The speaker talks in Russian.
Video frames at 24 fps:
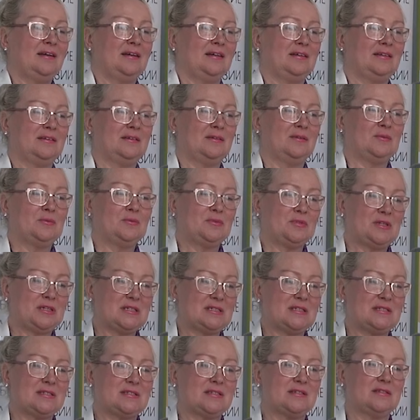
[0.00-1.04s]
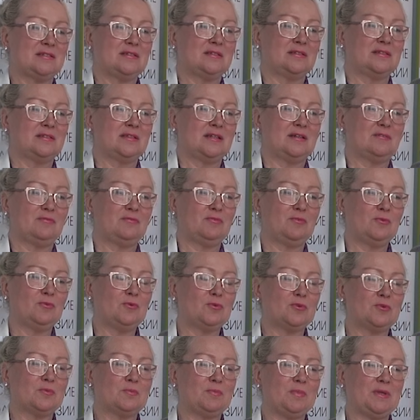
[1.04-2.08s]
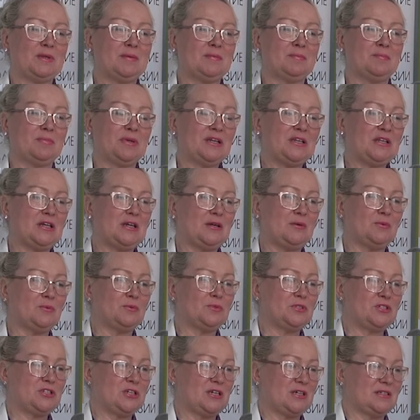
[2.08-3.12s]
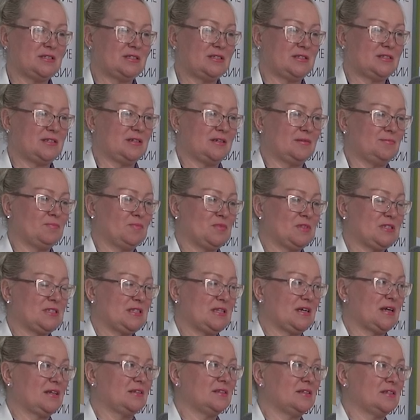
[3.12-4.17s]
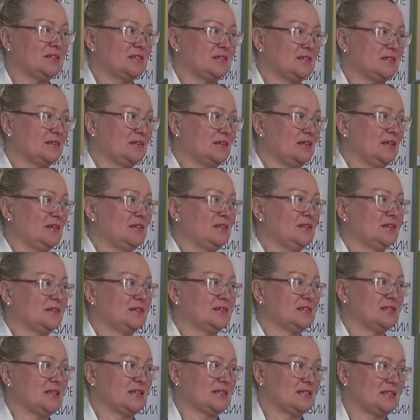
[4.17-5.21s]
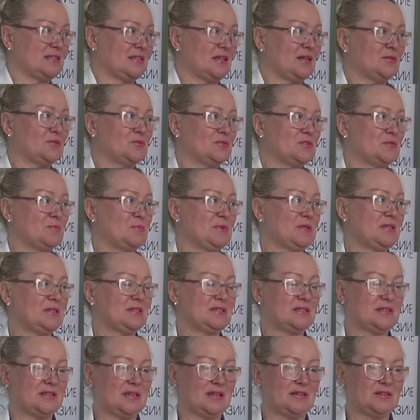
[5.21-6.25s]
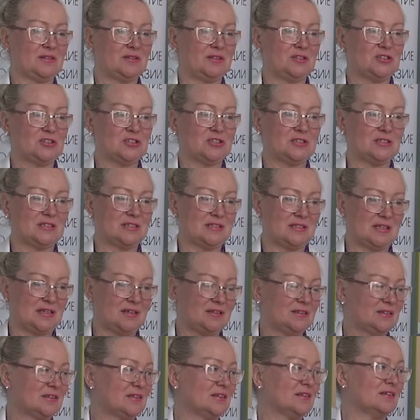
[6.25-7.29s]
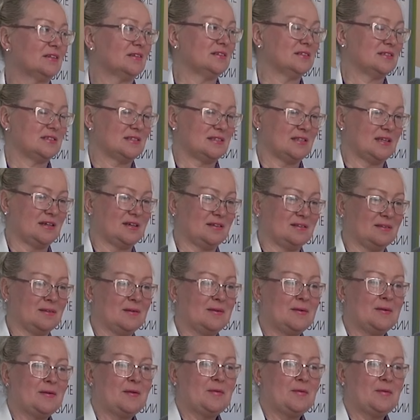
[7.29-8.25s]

А, у нас на форуме приняли участие страны СНГ, это Казахстан, Узбекистан, Таджикистан, Кыргызстан.